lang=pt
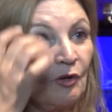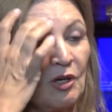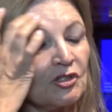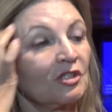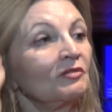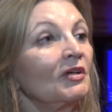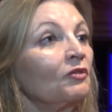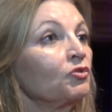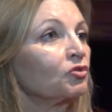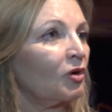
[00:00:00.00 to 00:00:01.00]
Eu acho que
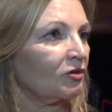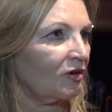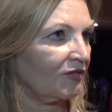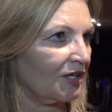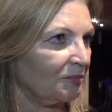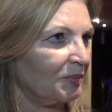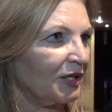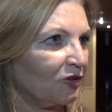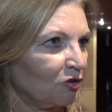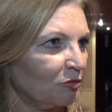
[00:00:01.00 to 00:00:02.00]
não só a nova
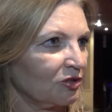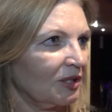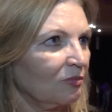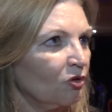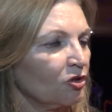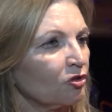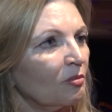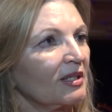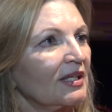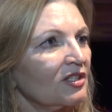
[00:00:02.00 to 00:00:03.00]
campanha nós mostramos hoje,
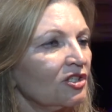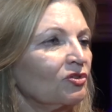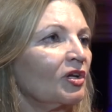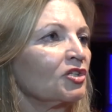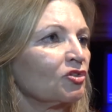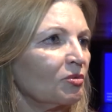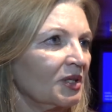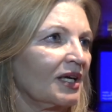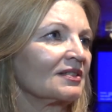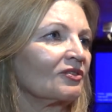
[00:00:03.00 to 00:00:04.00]
como a trajetória de
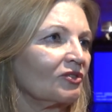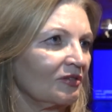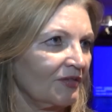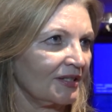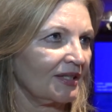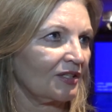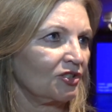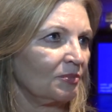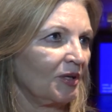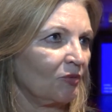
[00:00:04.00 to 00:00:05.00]
comunicação da
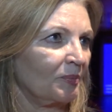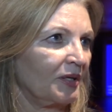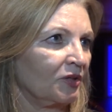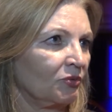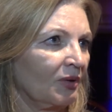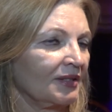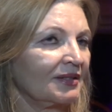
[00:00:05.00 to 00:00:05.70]
Universidade de Ribeirão Preto, a